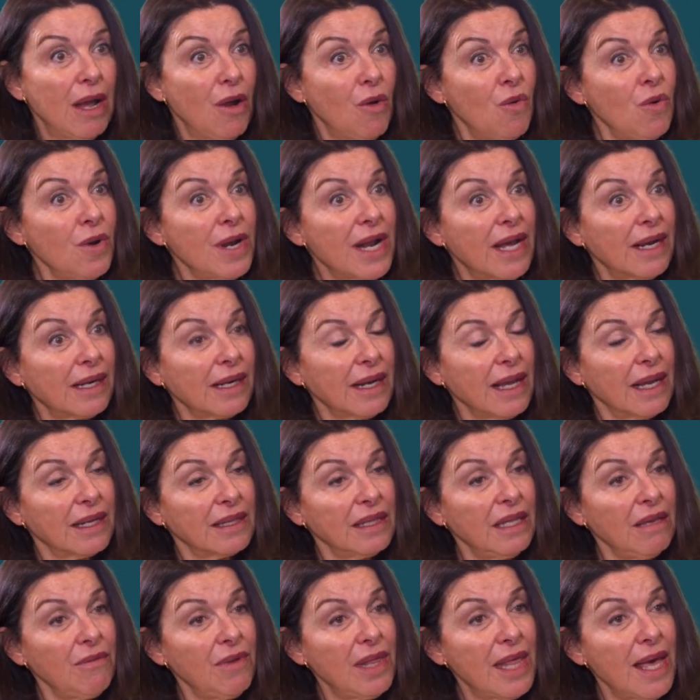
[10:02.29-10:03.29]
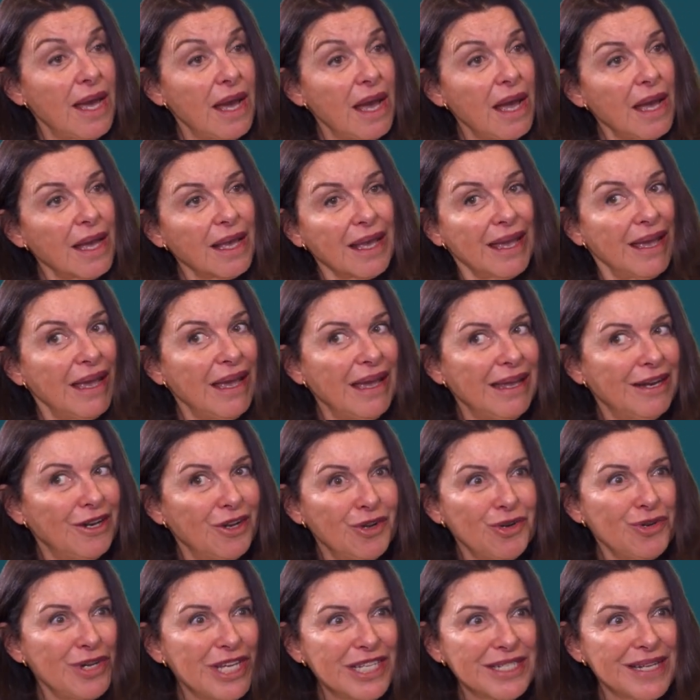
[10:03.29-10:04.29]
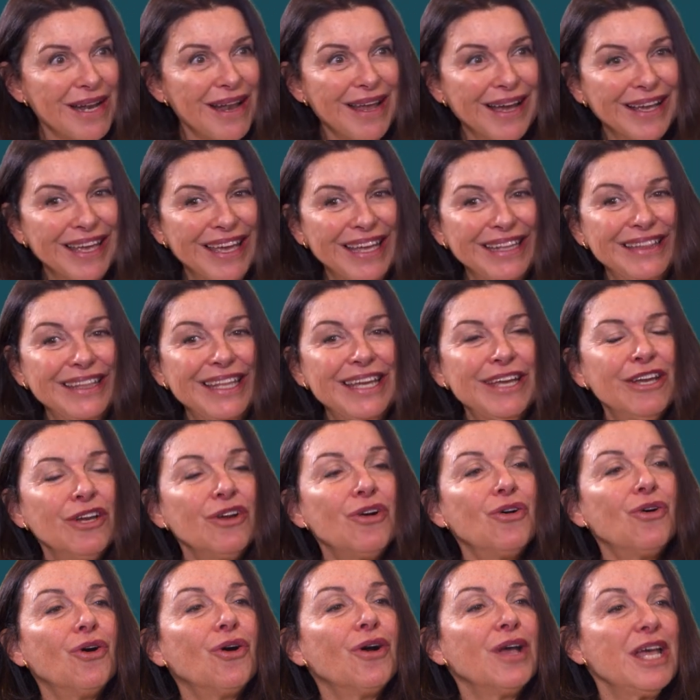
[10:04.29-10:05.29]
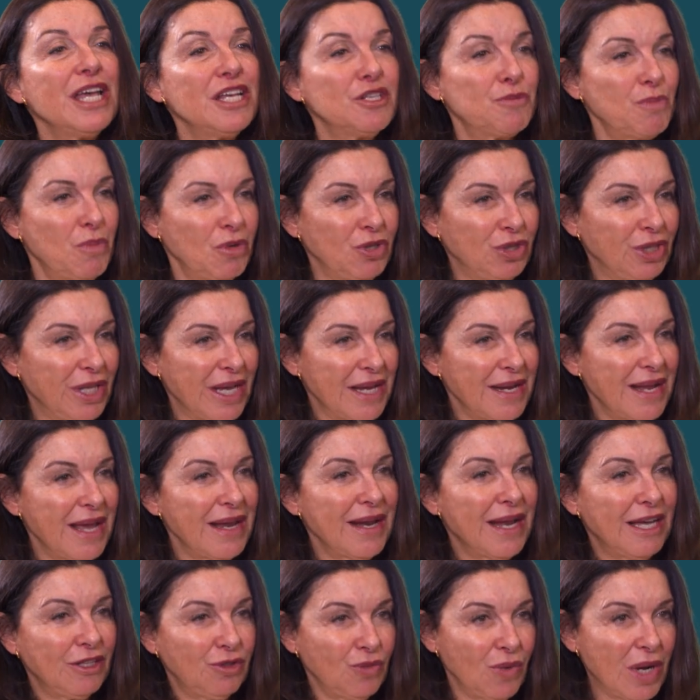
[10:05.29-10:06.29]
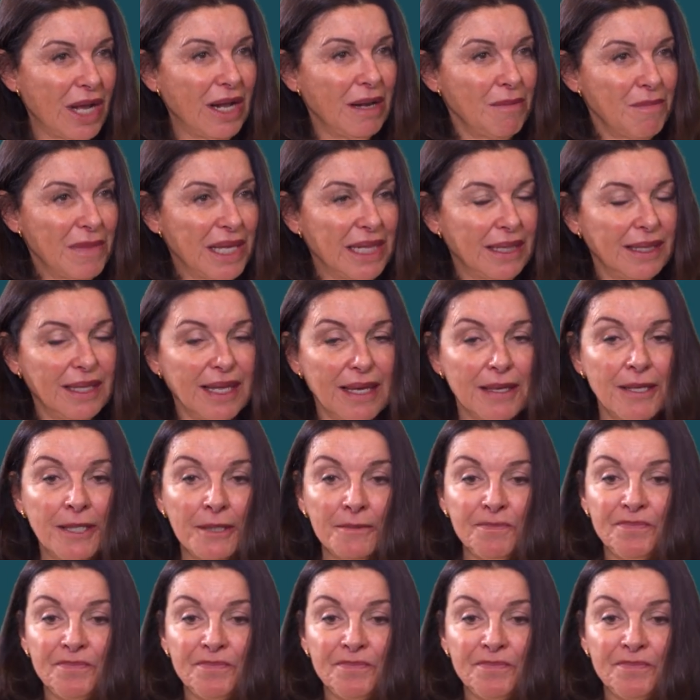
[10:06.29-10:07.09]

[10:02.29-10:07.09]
una reactividad que no es la que tengo espontánea y naturalmente.